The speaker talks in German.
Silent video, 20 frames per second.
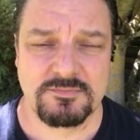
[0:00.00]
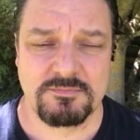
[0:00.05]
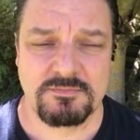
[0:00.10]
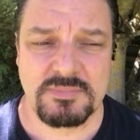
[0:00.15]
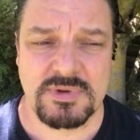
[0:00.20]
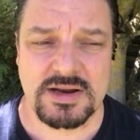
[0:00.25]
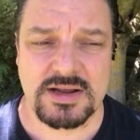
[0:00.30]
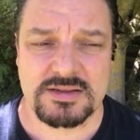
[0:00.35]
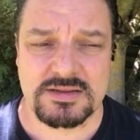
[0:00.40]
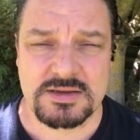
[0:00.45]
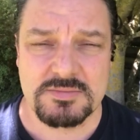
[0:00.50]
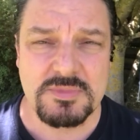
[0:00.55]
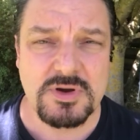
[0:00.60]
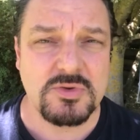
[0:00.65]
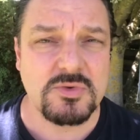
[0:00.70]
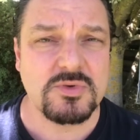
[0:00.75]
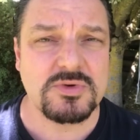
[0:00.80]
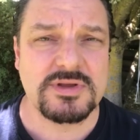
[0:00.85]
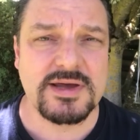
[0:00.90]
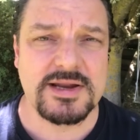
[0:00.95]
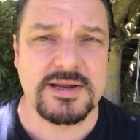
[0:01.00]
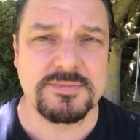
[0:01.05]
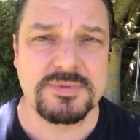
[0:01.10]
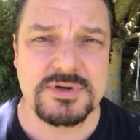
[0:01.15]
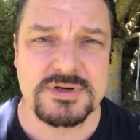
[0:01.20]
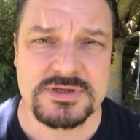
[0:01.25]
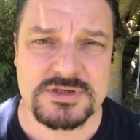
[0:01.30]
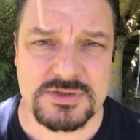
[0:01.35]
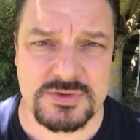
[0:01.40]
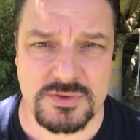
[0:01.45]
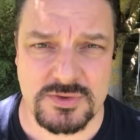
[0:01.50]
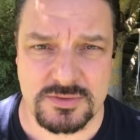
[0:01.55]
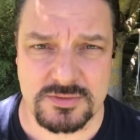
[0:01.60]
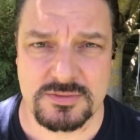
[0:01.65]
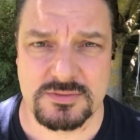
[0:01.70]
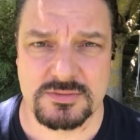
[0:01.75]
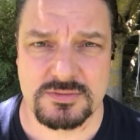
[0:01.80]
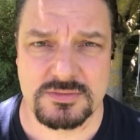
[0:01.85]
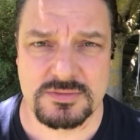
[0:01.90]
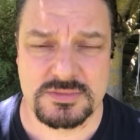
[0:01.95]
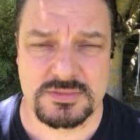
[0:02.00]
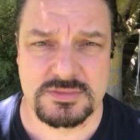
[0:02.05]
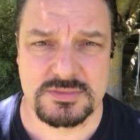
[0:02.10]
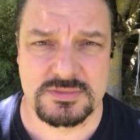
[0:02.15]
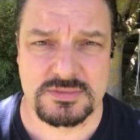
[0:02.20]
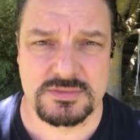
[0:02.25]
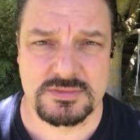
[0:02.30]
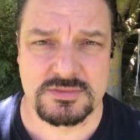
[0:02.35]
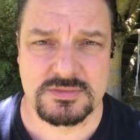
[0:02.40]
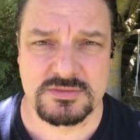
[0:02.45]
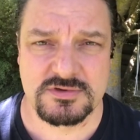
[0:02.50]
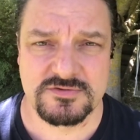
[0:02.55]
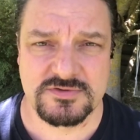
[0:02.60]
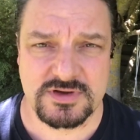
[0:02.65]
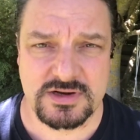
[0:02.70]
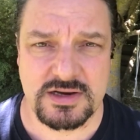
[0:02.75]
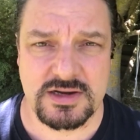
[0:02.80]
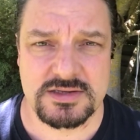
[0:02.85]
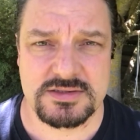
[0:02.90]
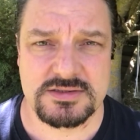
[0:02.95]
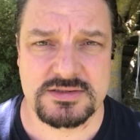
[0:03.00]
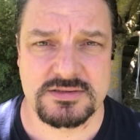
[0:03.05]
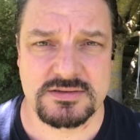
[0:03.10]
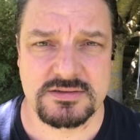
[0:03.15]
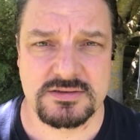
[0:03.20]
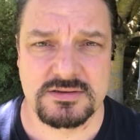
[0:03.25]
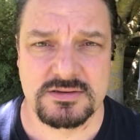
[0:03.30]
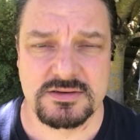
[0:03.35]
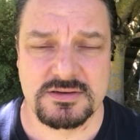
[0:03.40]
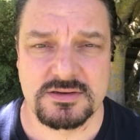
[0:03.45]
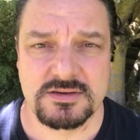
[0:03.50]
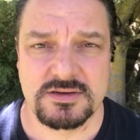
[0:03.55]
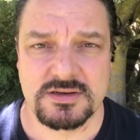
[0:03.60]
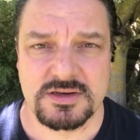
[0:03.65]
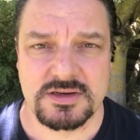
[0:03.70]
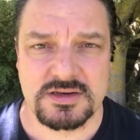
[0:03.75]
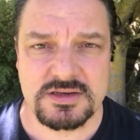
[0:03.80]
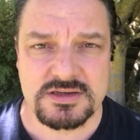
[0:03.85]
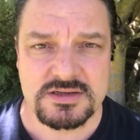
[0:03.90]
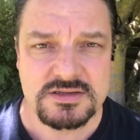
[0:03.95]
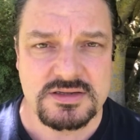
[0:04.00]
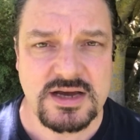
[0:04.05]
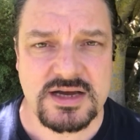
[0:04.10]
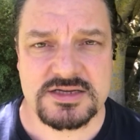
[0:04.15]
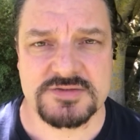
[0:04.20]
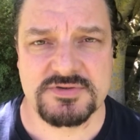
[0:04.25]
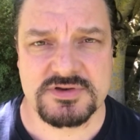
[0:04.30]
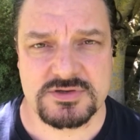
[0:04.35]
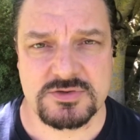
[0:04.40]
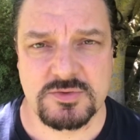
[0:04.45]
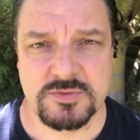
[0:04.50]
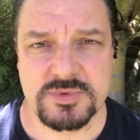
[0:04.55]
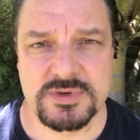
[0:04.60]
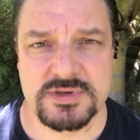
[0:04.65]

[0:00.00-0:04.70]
man hat immer nur deine Person verletzt, nicht das, was du